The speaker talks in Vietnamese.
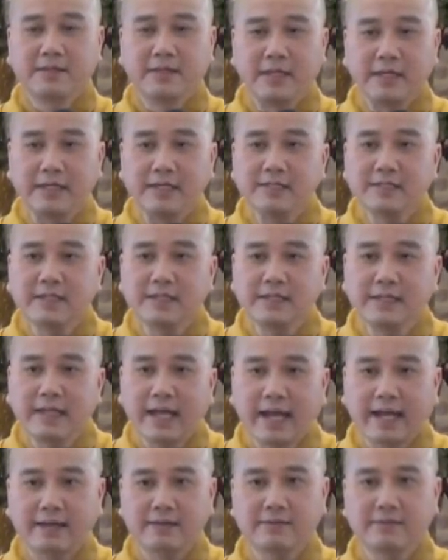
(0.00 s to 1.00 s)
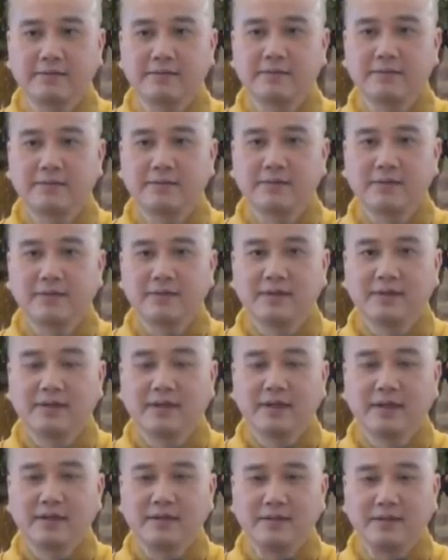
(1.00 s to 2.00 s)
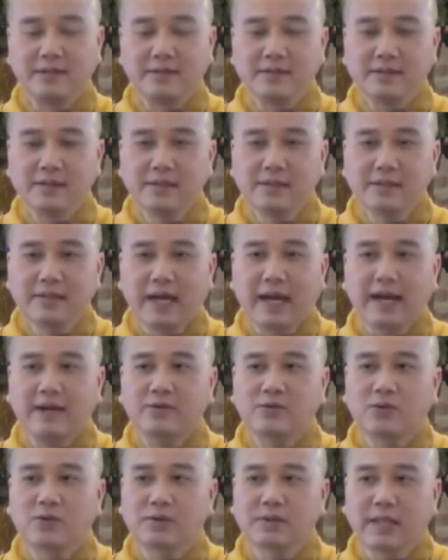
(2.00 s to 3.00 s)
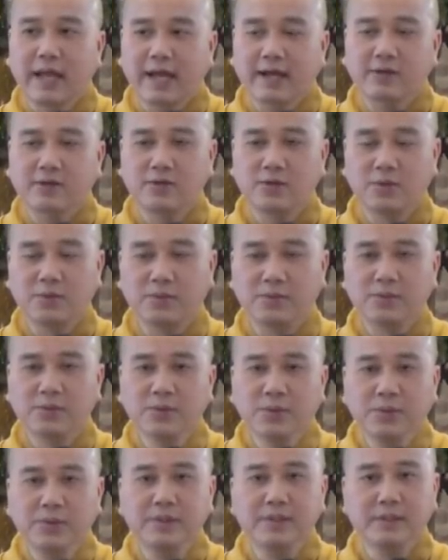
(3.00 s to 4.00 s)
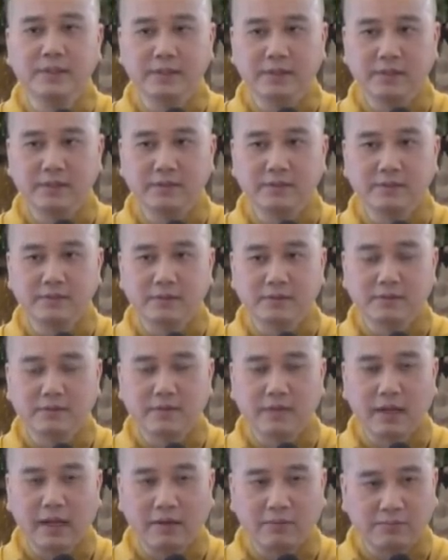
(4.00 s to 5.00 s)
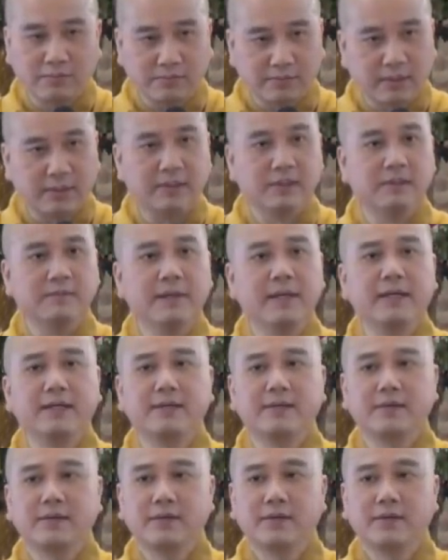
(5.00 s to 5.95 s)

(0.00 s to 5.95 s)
chỉ xin ăn những thức ăn có tác dụng nuôi dưỡng lòng từ bi